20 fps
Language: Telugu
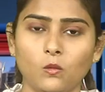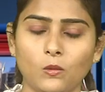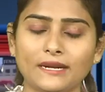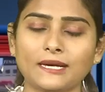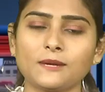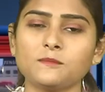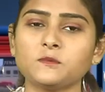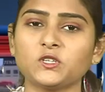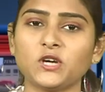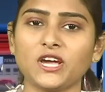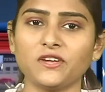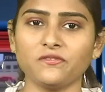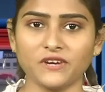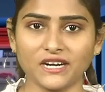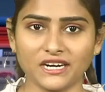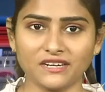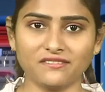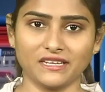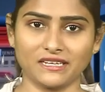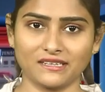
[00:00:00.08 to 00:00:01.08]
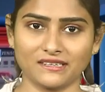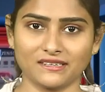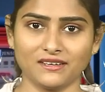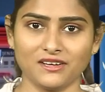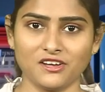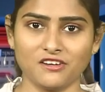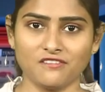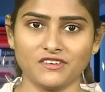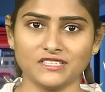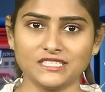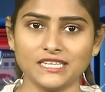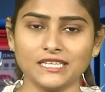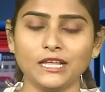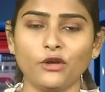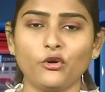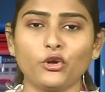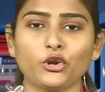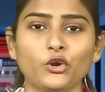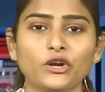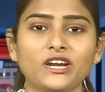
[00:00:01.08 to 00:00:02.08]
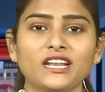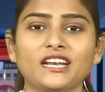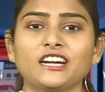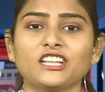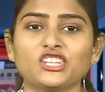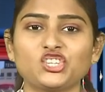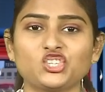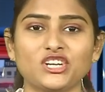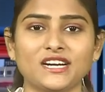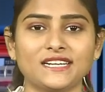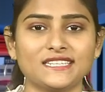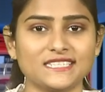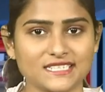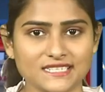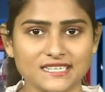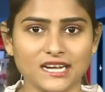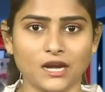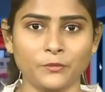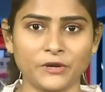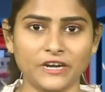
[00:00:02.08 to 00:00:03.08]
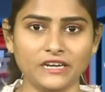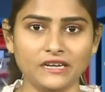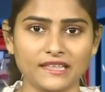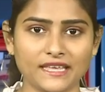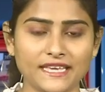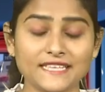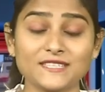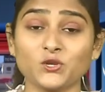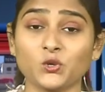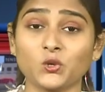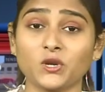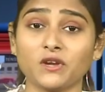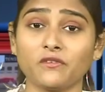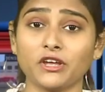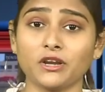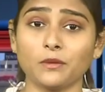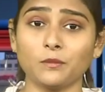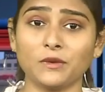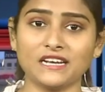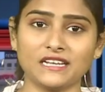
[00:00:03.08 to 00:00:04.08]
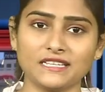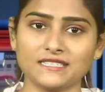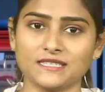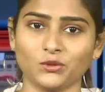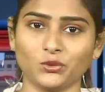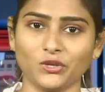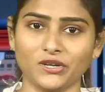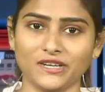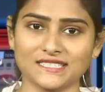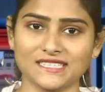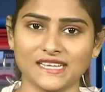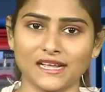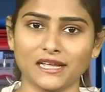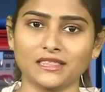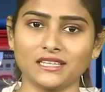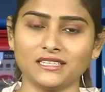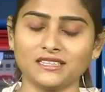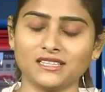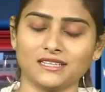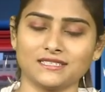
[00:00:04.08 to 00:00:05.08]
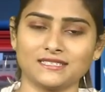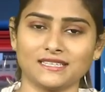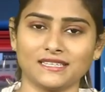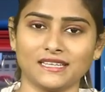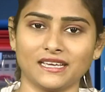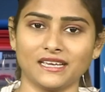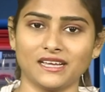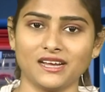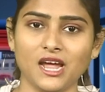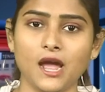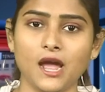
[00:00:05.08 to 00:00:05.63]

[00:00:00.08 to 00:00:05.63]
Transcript: వెల్కమ్ టు ఐఫ్ నెట్వర్క్ విజయ్ దేవరకొండ నటించిన డియర్ కామ్రేడ్ ఈ శుక్రవారం రిలీజ్ అవుతున్న సంగతి తెలిసిందే